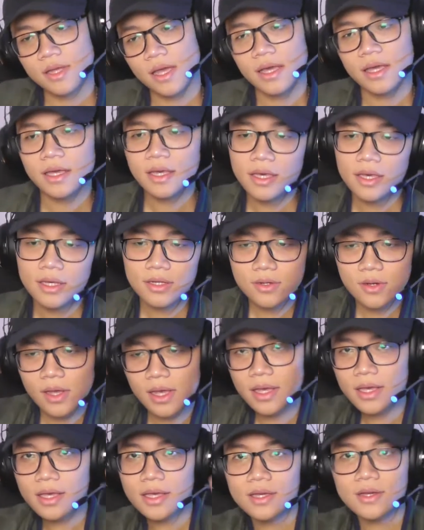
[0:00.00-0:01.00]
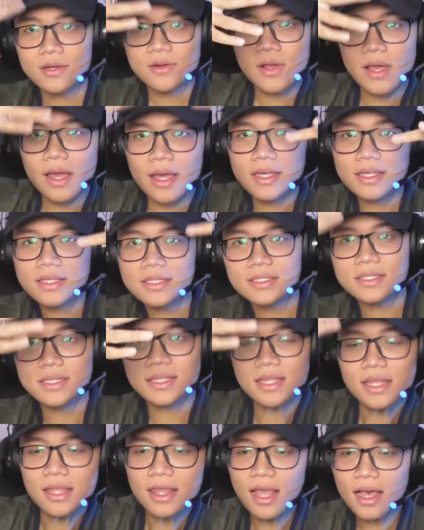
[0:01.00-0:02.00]
Hey, great,
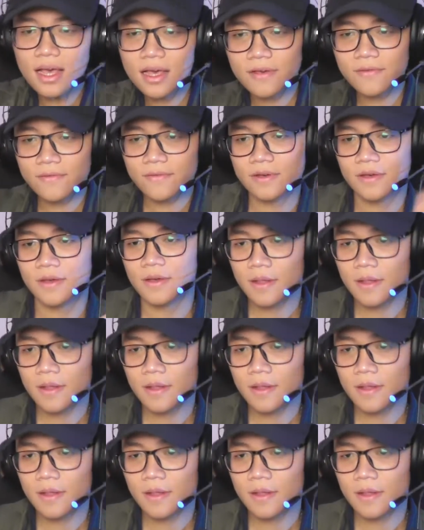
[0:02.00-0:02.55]
grace your love.